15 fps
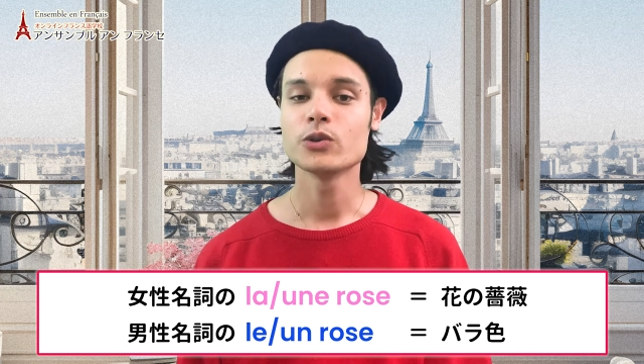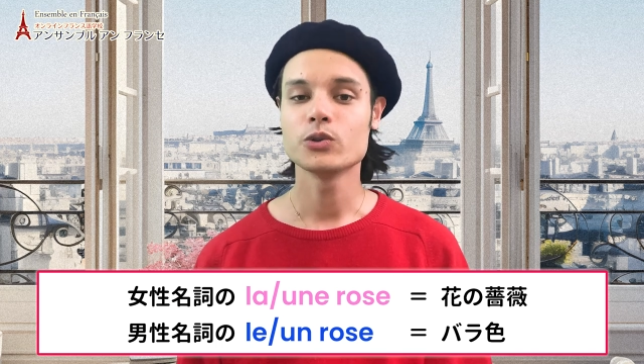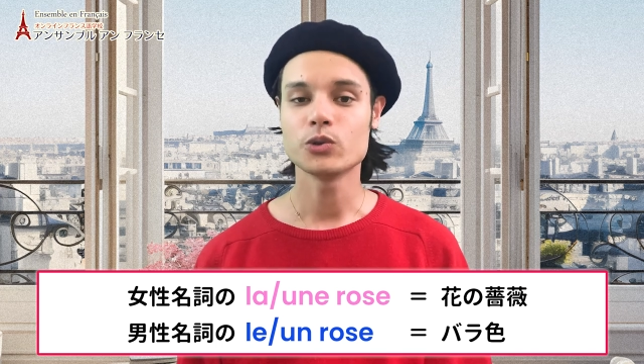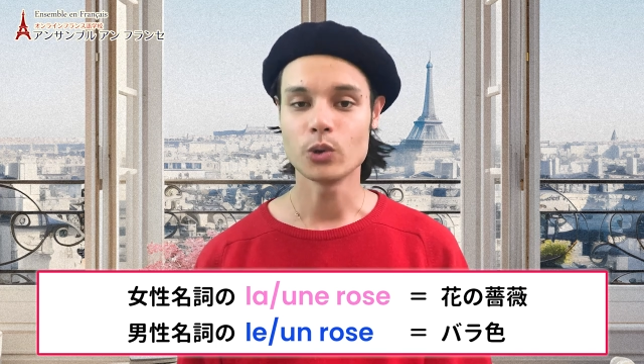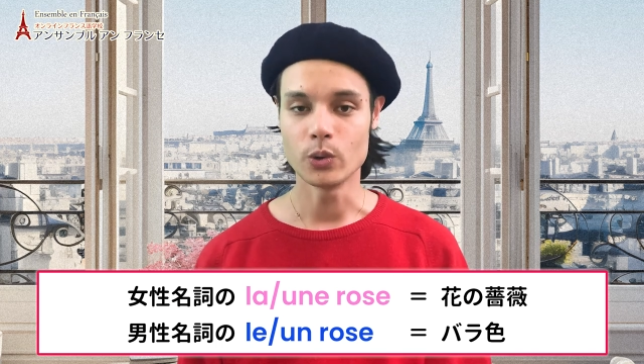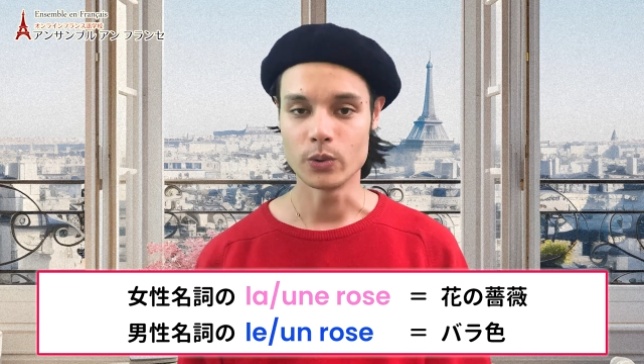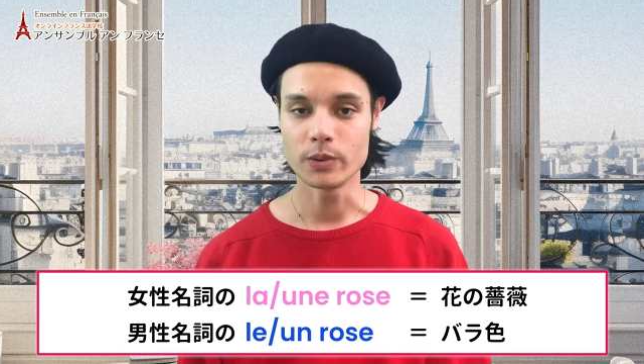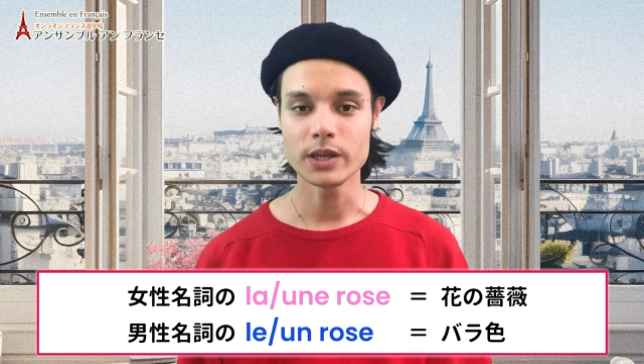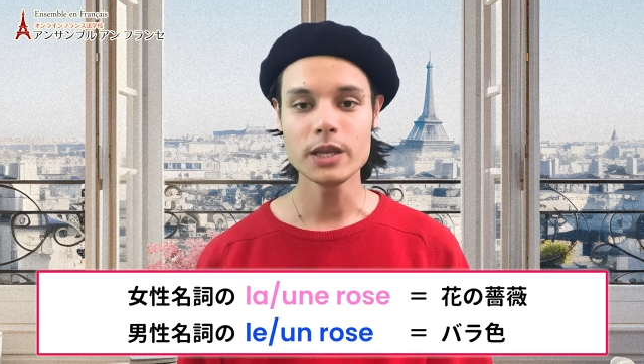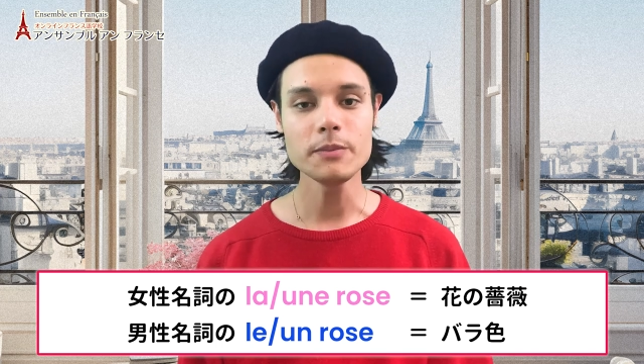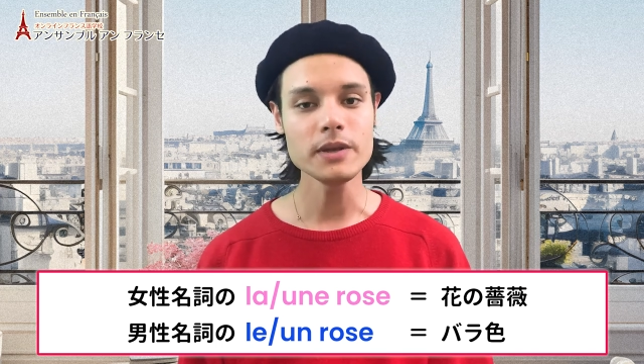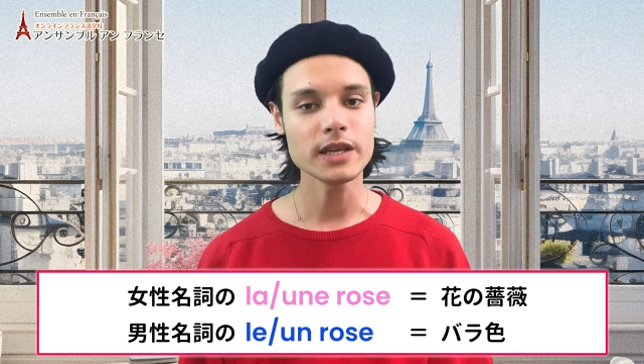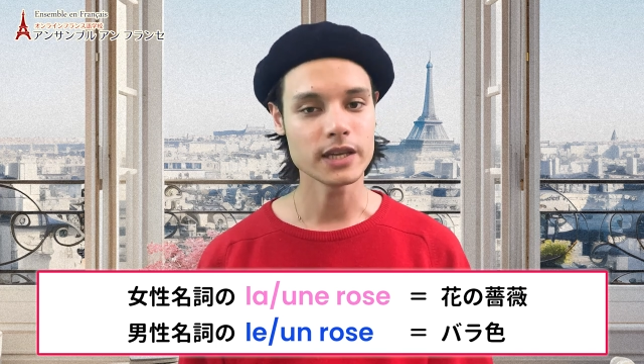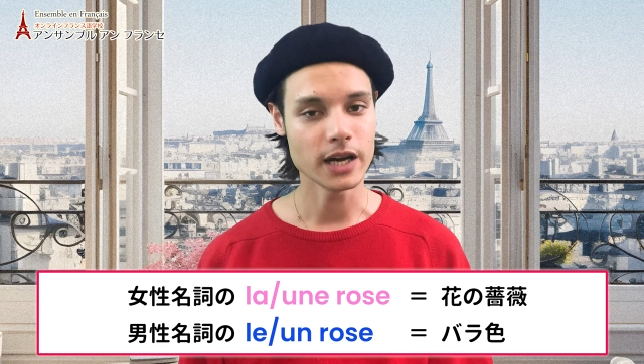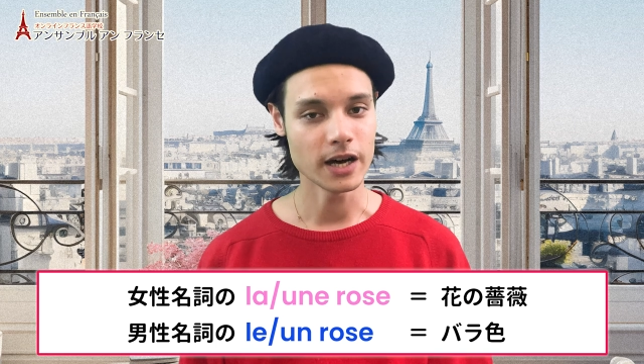と意
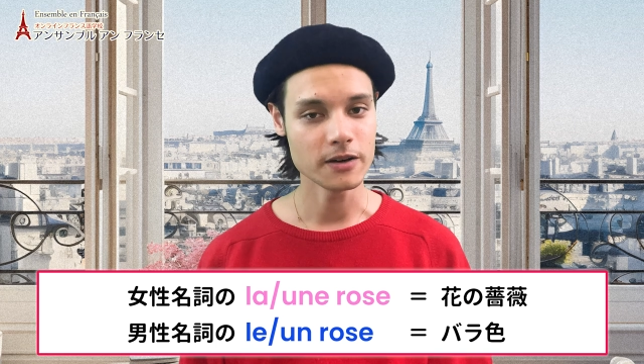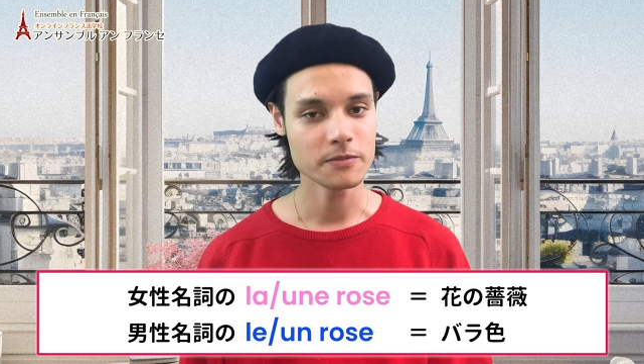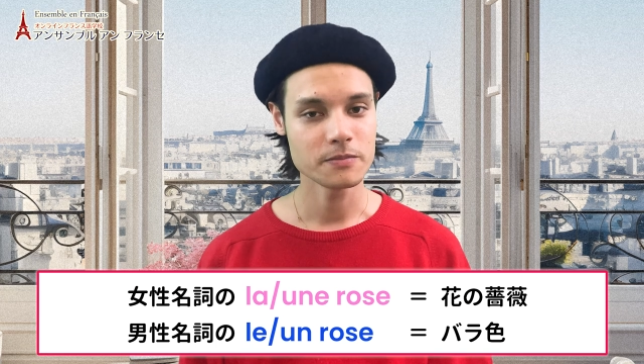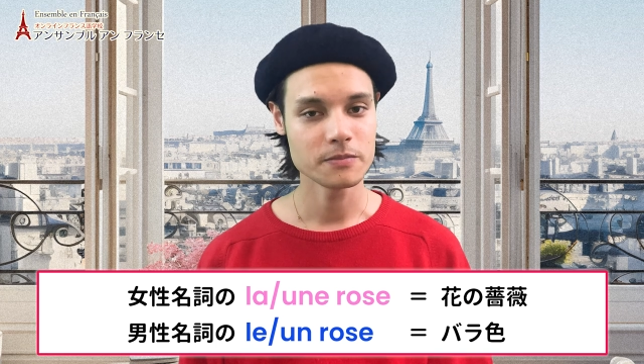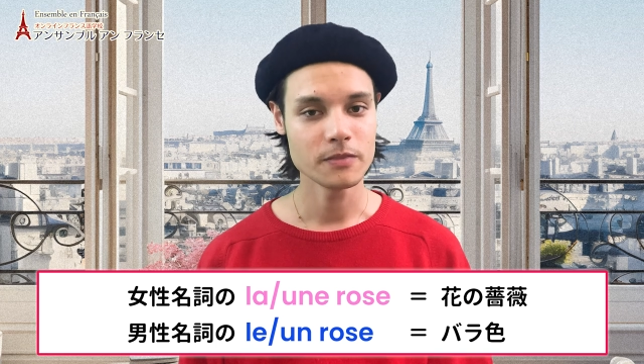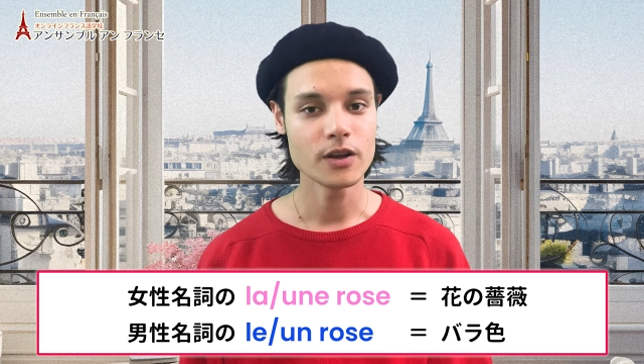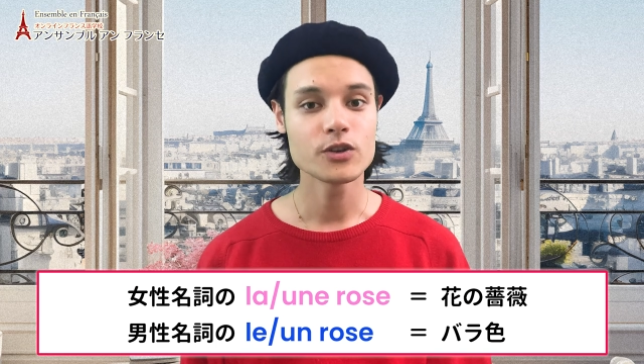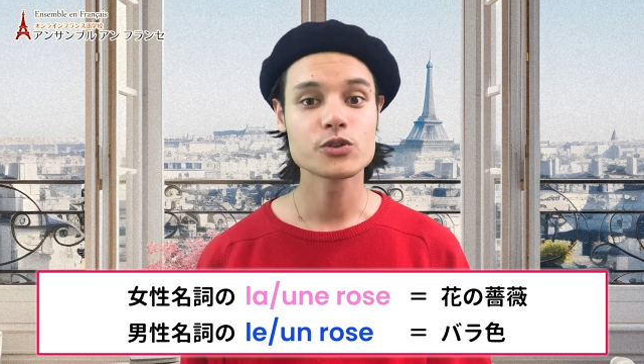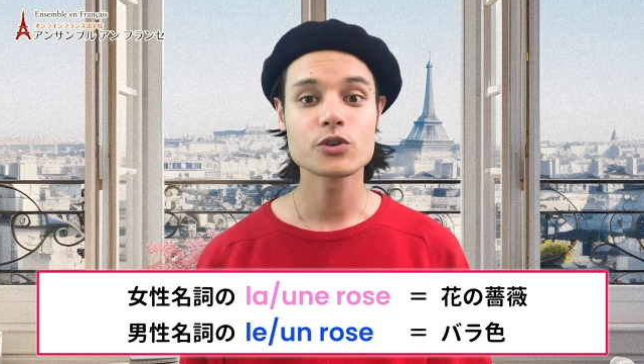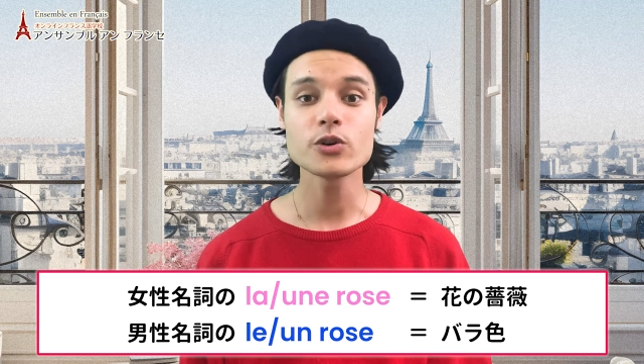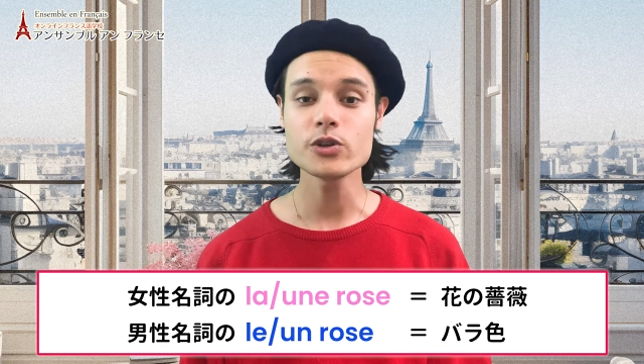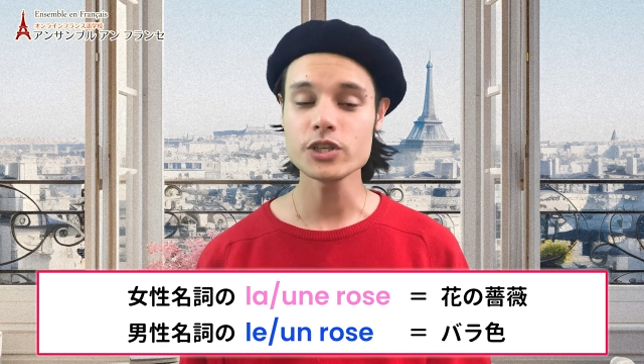味が少